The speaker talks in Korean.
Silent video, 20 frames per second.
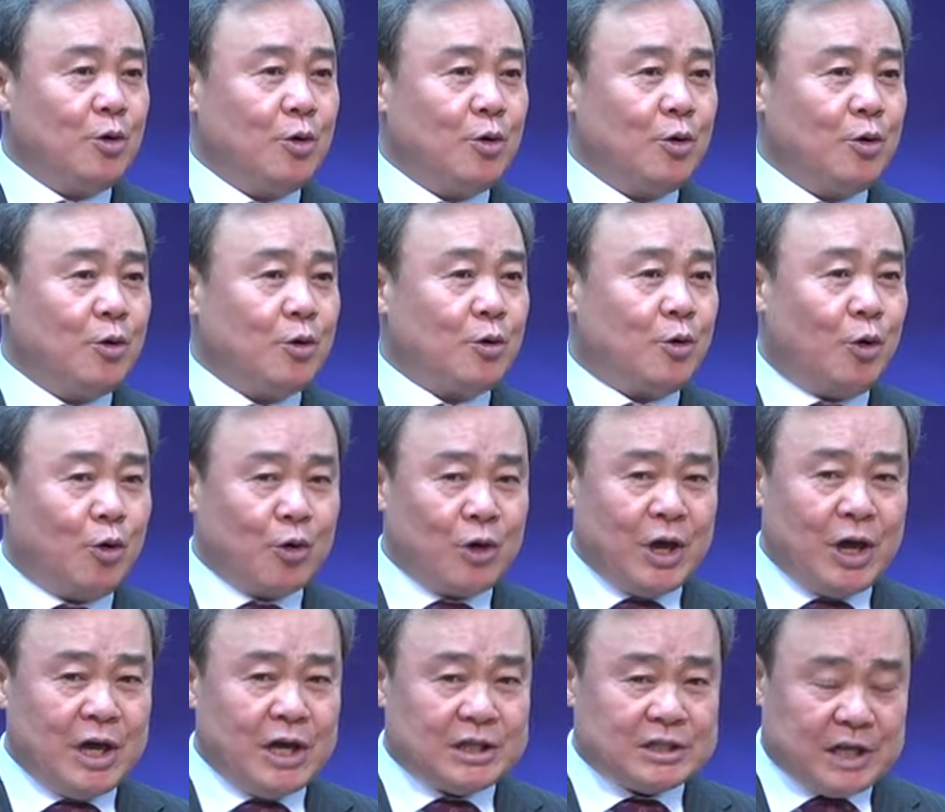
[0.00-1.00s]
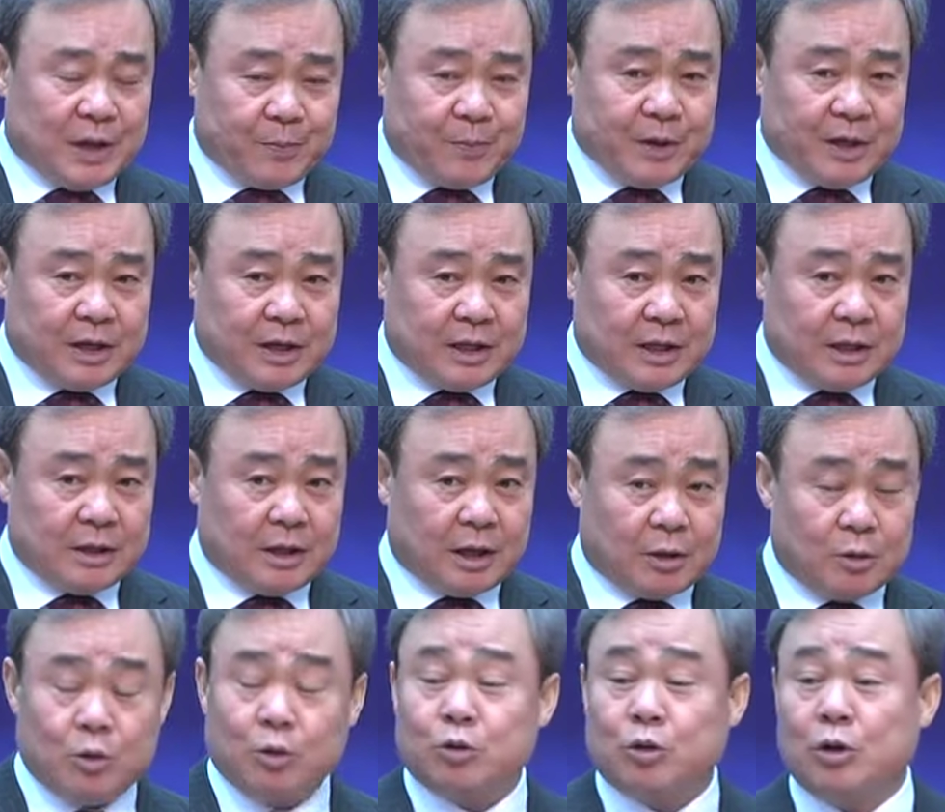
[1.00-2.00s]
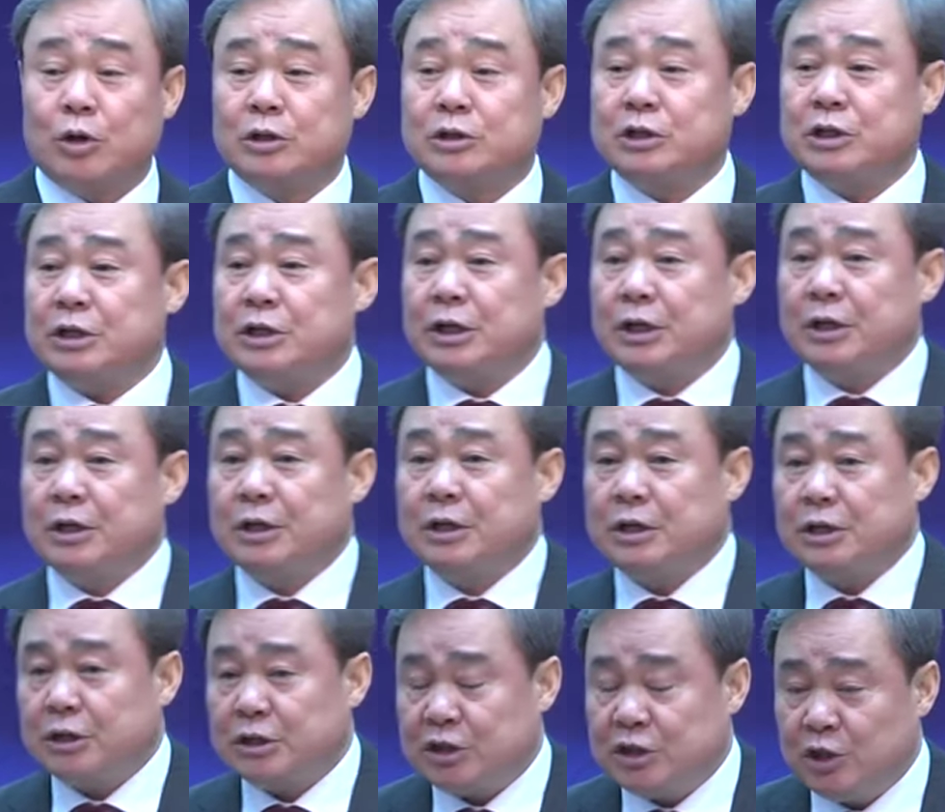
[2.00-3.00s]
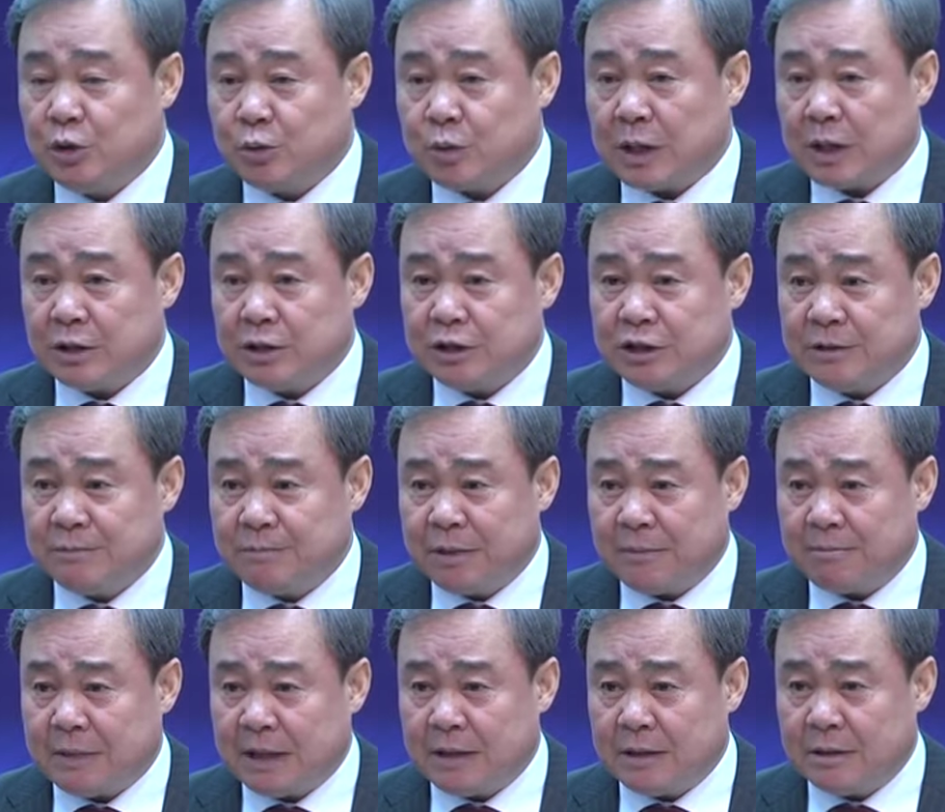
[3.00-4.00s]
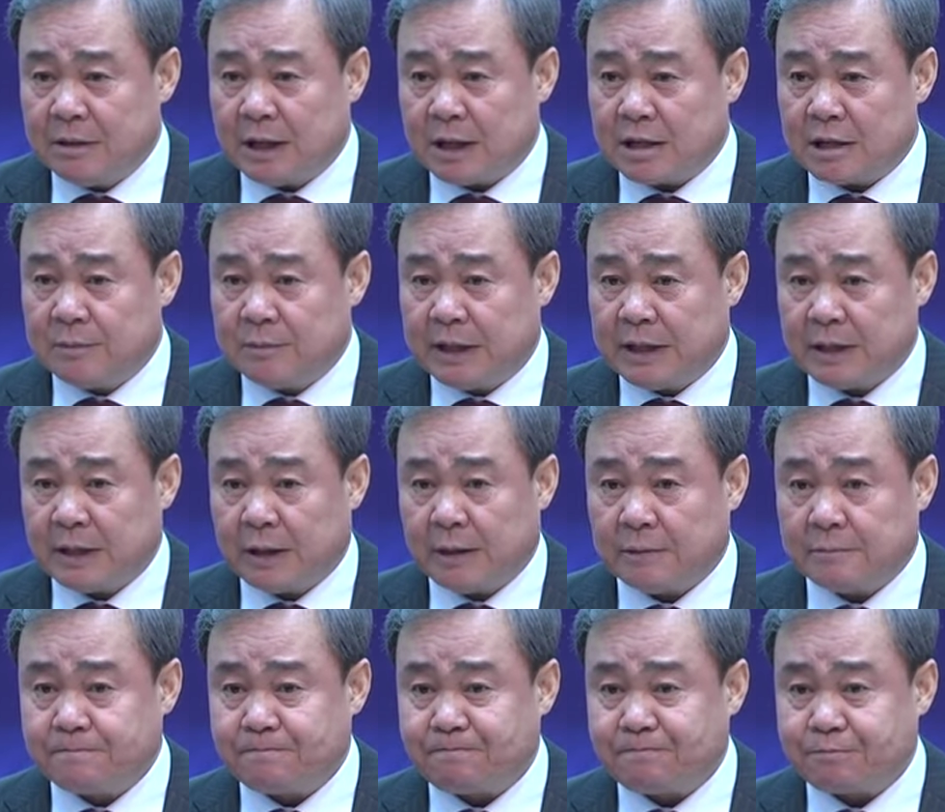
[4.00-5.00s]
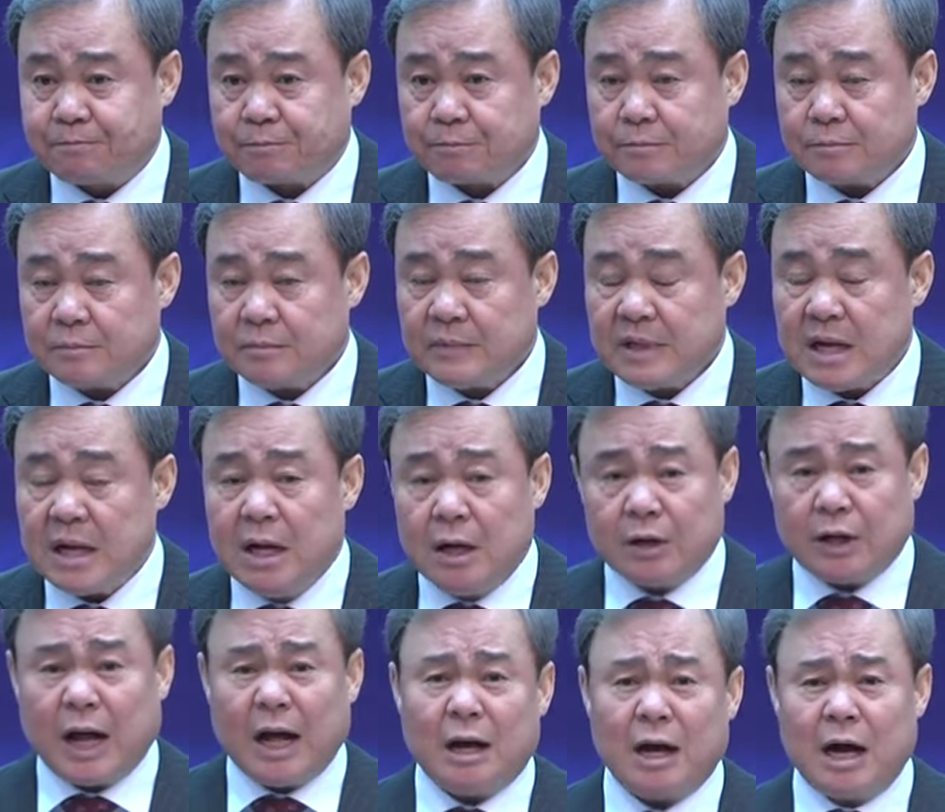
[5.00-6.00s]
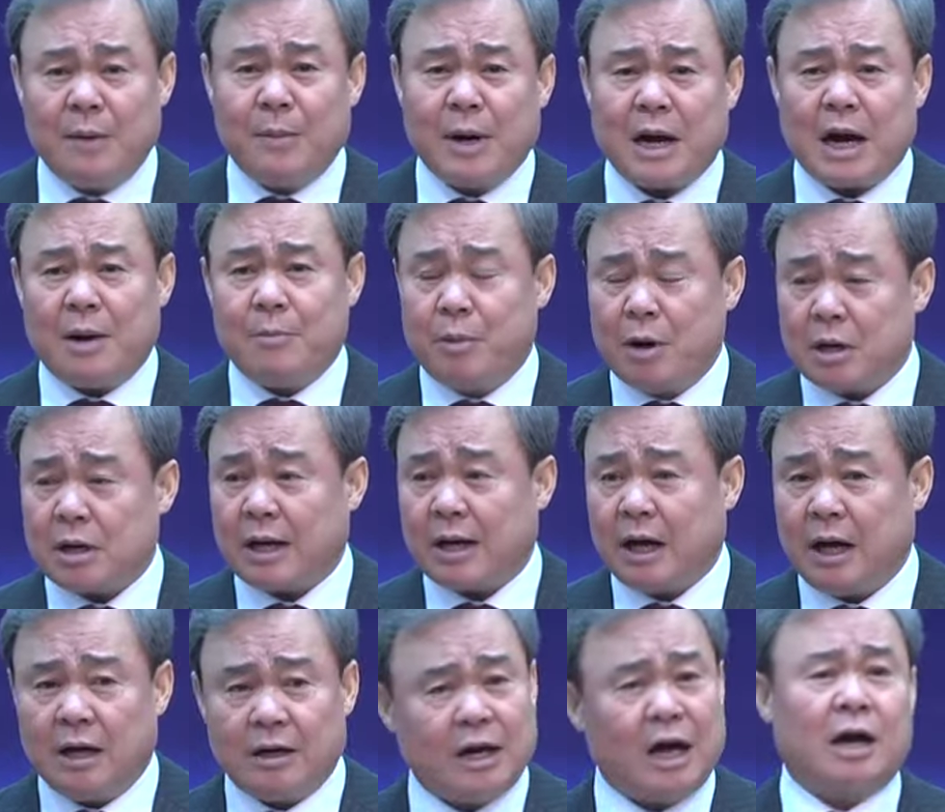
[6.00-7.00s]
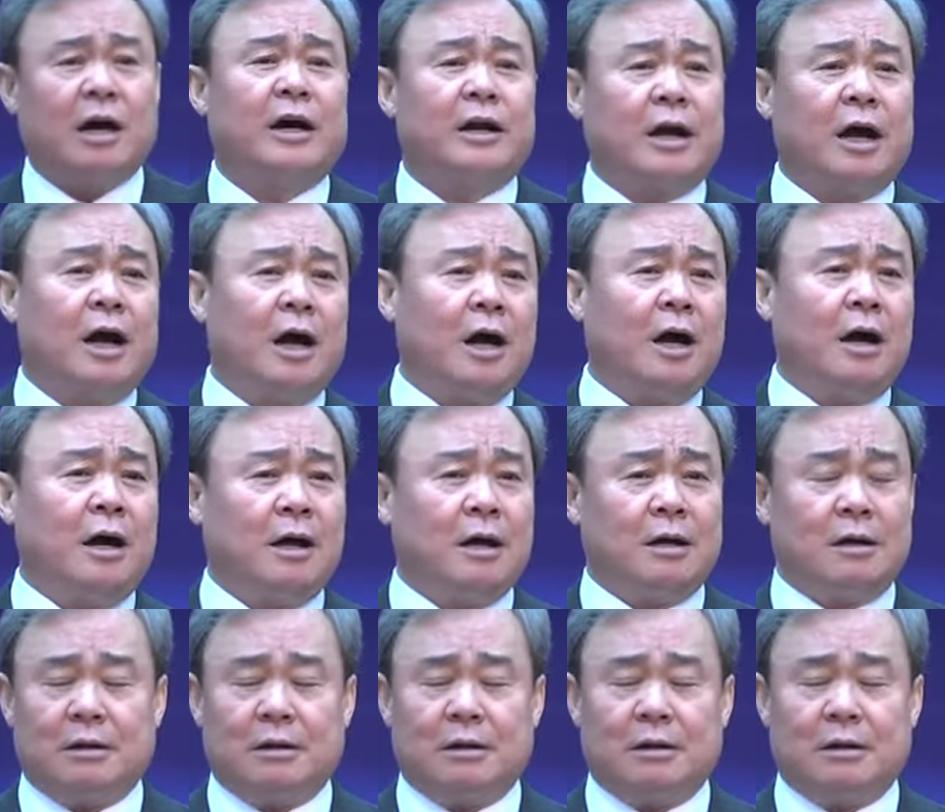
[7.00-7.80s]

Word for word: 공에 잡히게 된다. 그것도 역시 지옥 가는 심판받는다 그 말이에요. 라가가 뭘까? 라가라.